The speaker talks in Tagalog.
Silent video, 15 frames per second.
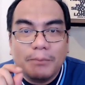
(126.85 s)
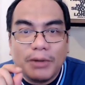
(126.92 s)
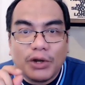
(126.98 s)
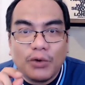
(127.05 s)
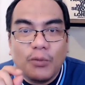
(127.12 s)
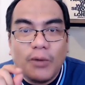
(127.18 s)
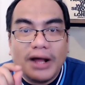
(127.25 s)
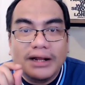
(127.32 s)

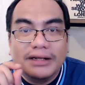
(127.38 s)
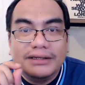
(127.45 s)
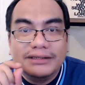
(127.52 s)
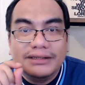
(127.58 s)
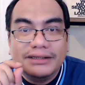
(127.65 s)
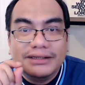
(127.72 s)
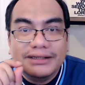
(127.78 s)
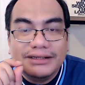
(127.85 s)
Pero wag
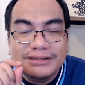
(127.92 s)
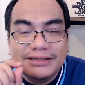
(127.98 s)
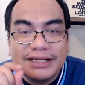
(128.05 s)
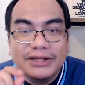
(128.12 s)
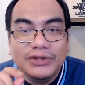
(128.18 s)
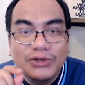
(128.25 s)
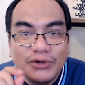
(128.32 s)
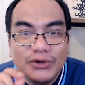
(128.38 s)

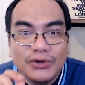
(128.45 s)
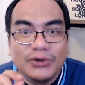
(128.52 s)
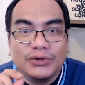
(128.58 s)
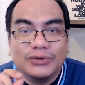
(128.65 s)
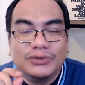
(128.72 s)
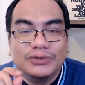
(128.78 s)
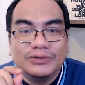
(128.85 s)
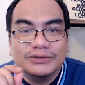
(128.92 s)
ninyong